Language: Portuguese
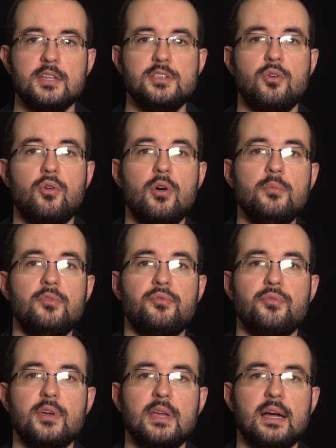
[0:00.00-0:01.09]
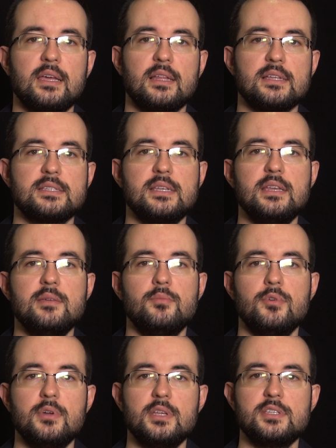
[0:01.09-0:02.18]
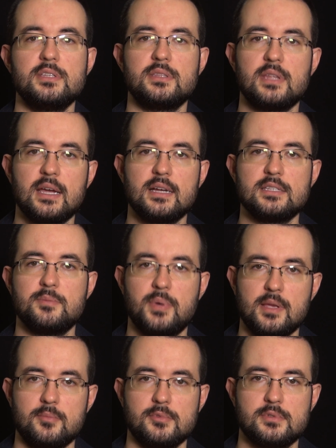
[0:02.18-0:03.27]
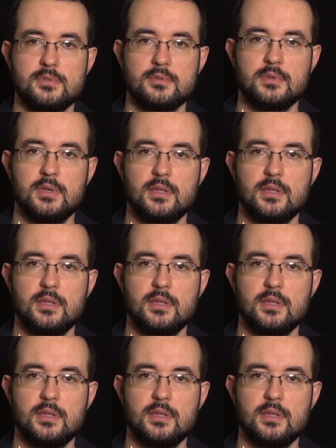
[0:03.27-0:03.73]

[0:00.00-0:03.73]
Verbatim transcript: de como foi aquela cerimônia de entrega de prêmios.